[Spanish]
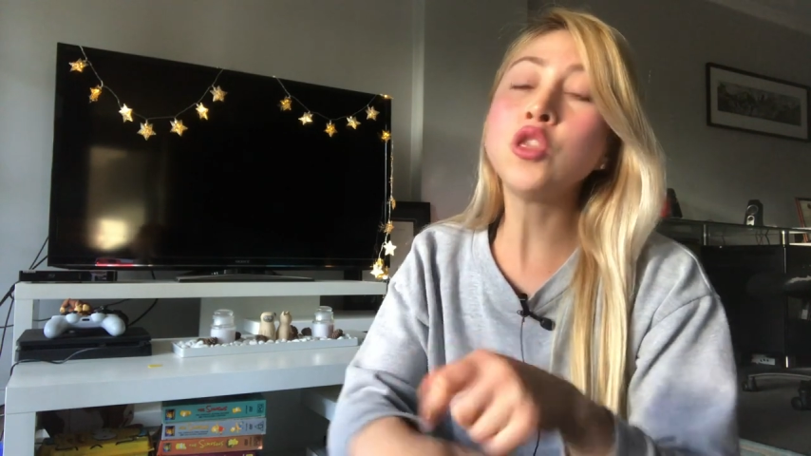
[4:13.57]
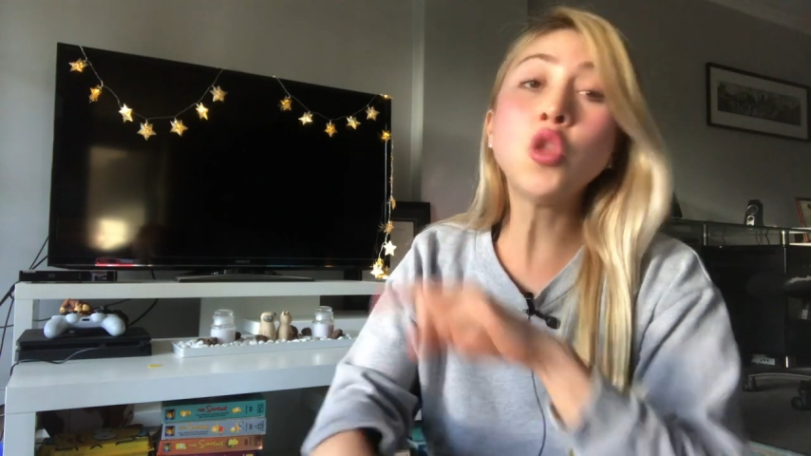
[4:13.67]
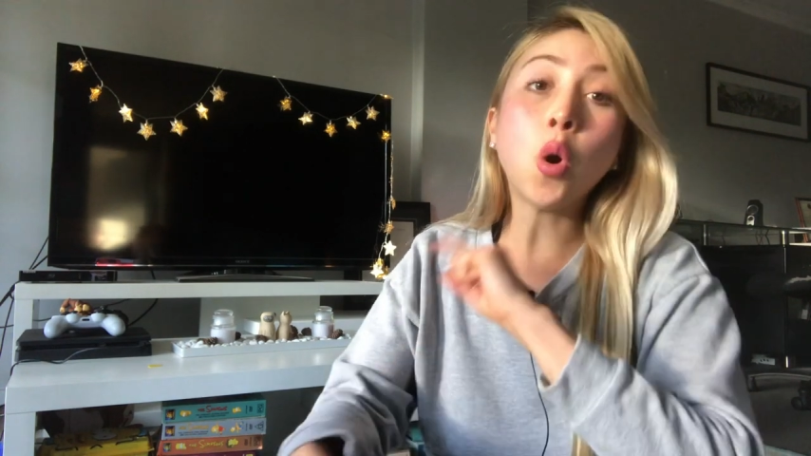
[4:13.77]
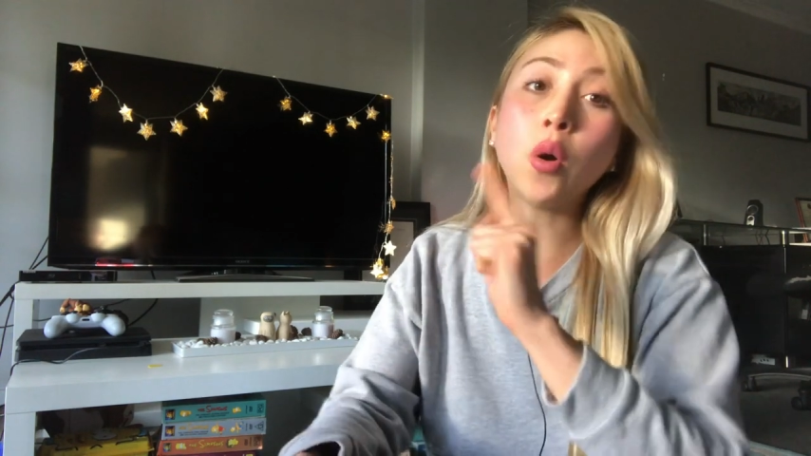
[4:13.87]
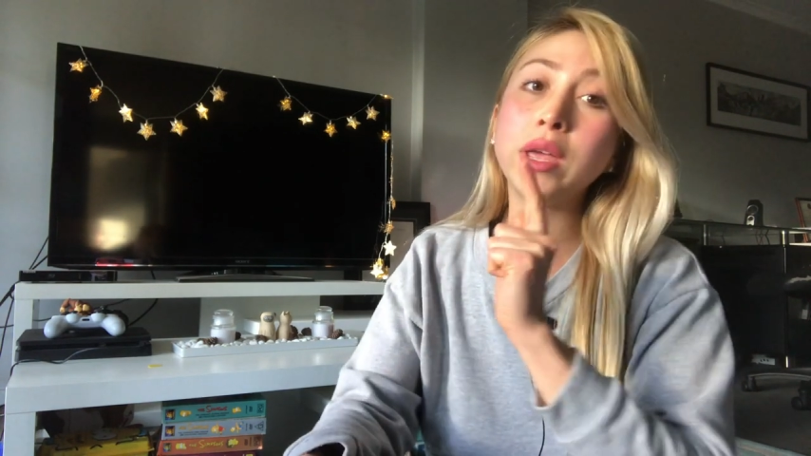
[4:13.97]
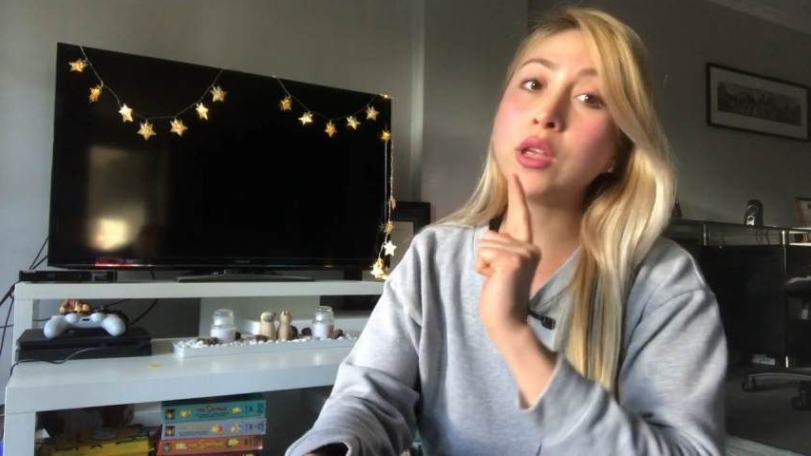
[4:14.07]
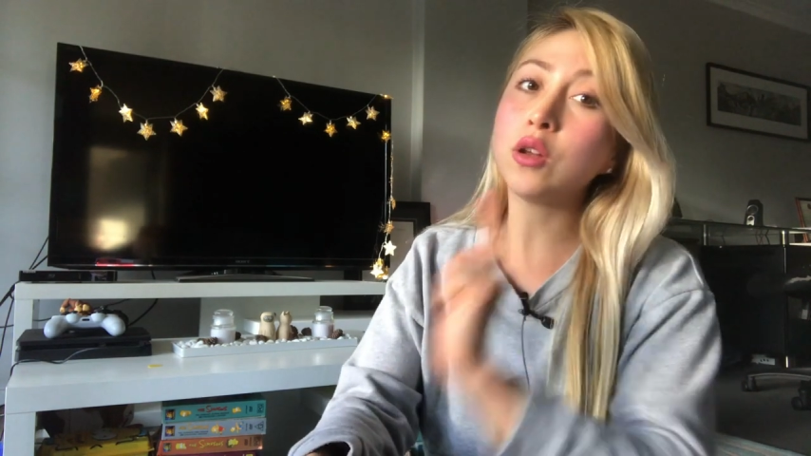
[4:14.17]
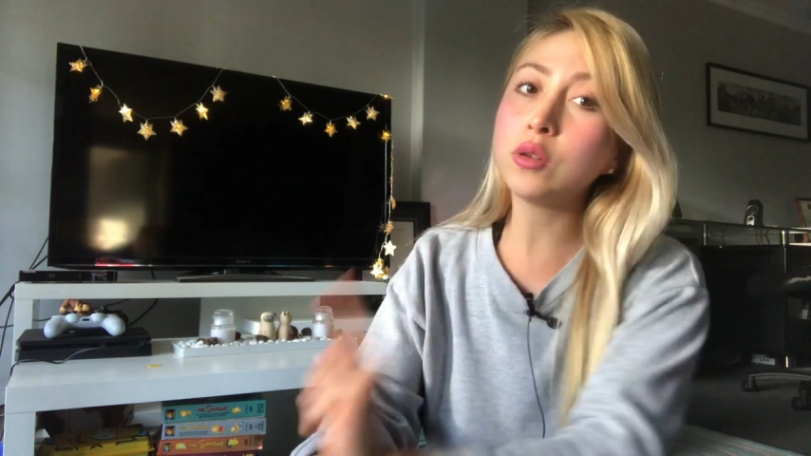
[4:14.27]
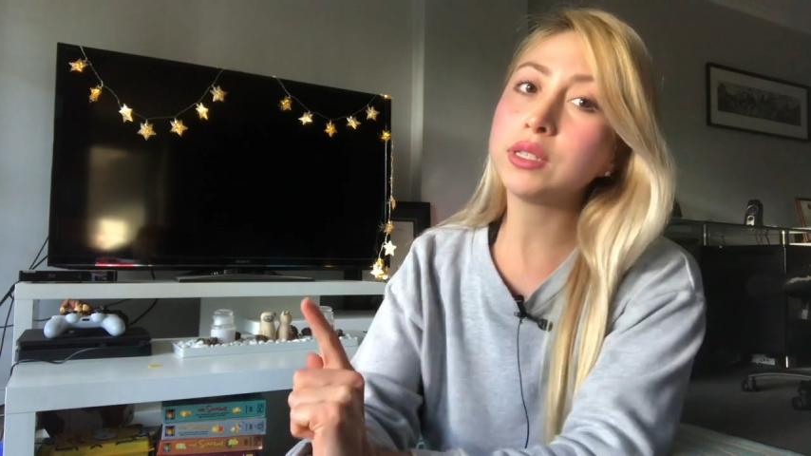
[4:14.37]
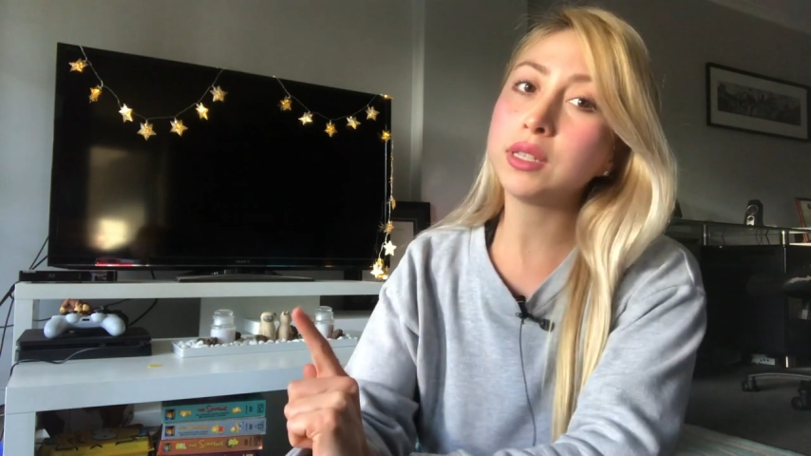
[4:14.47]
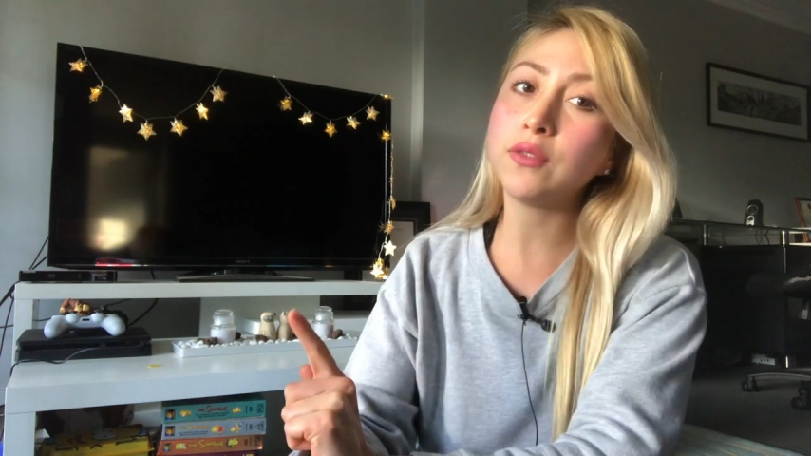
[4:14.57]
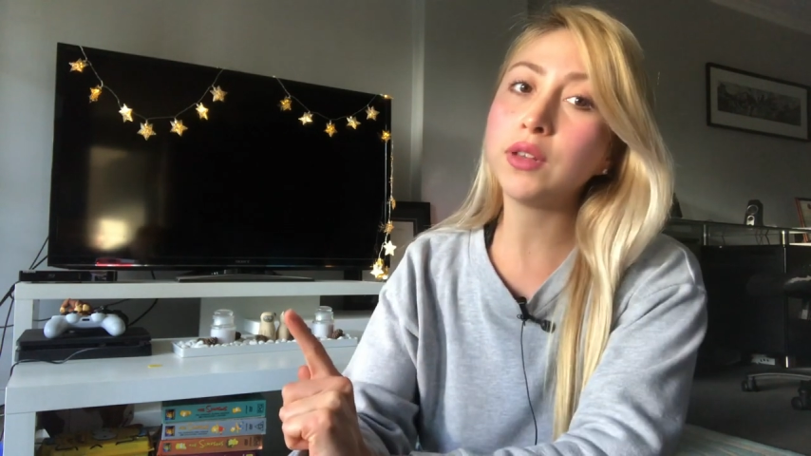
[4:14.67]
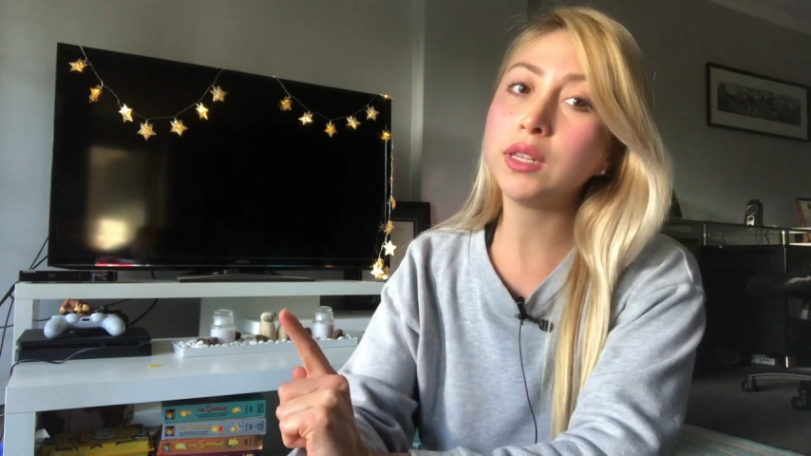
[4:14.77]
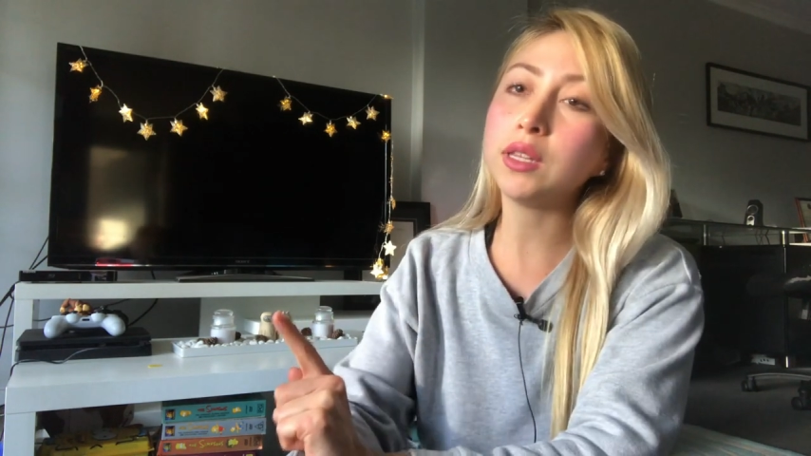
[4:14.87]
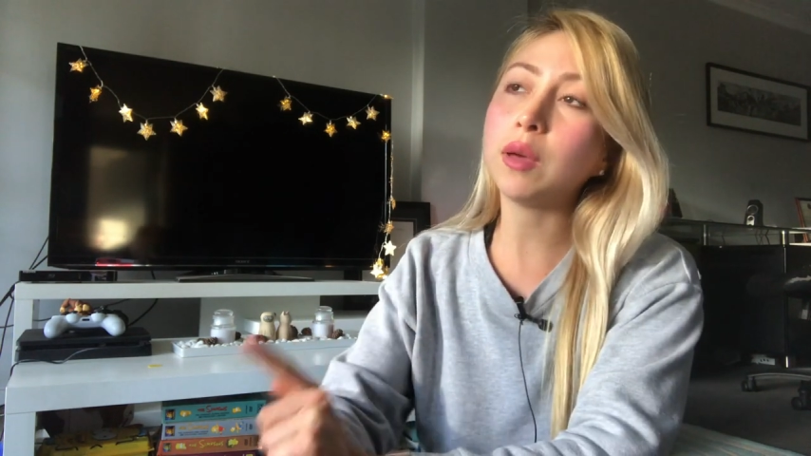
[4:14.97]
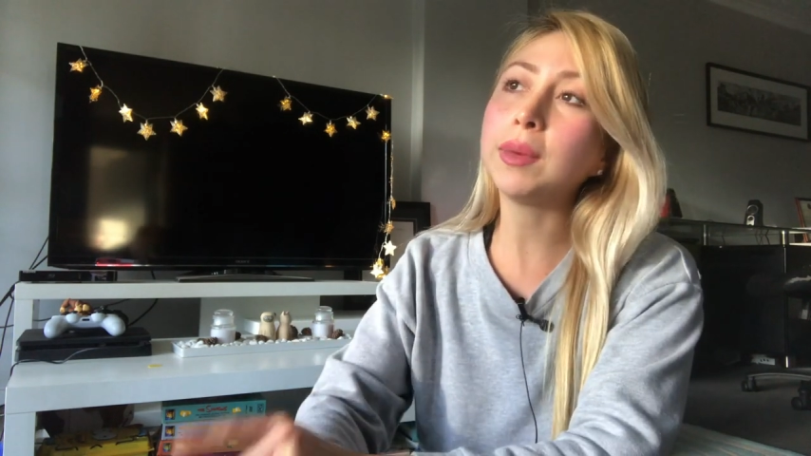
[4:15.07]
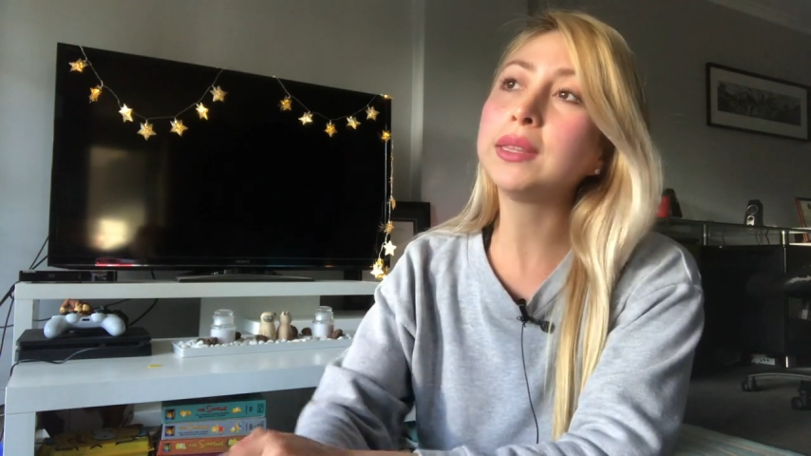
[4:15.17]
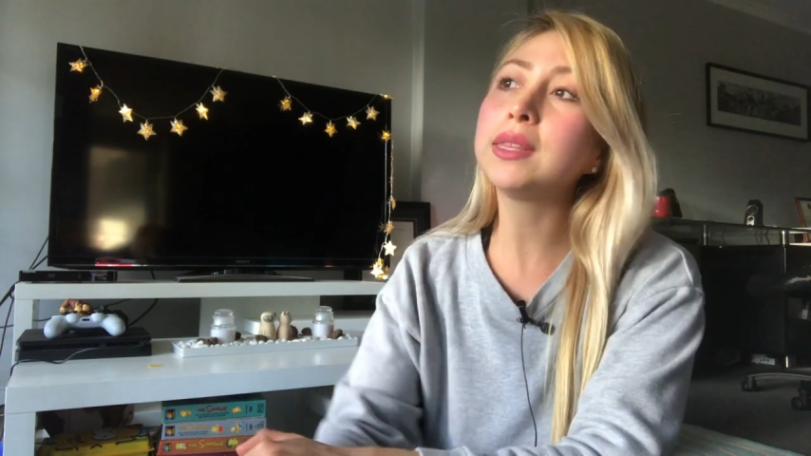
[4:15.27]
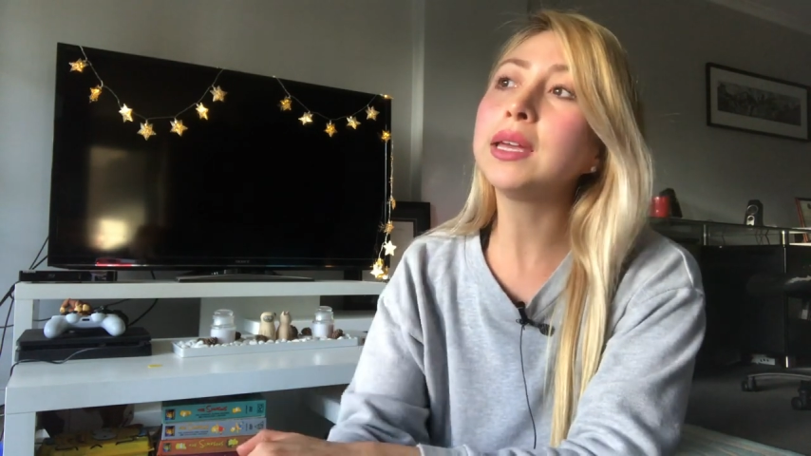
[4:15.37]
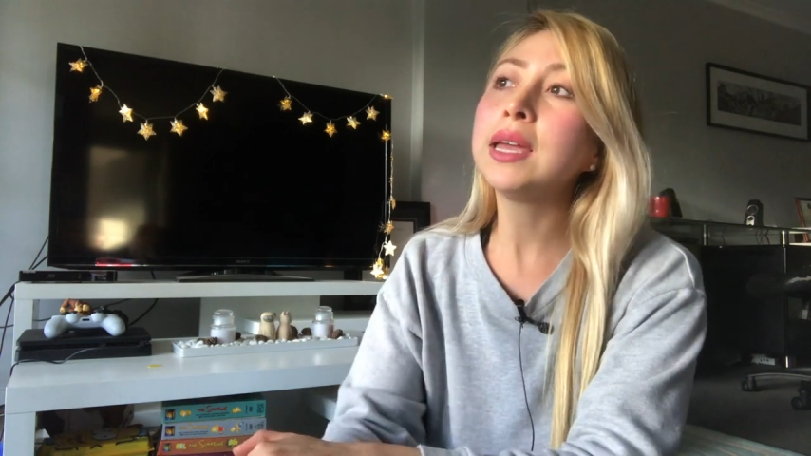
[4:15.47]
no incluyen
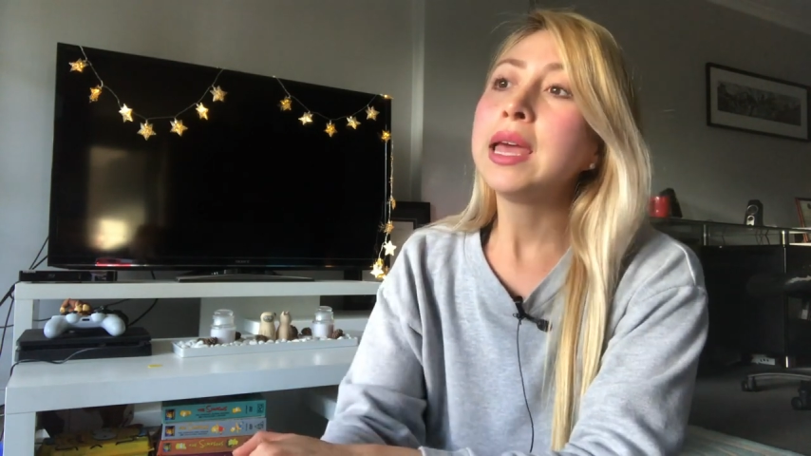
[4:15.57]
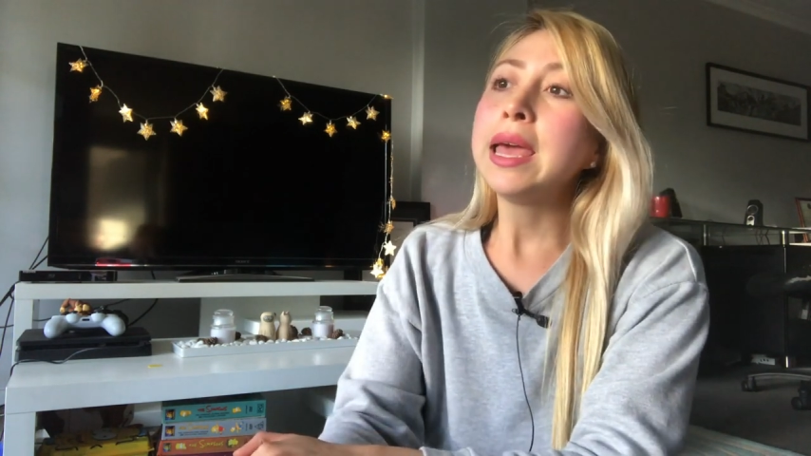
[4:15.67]
definitivamente,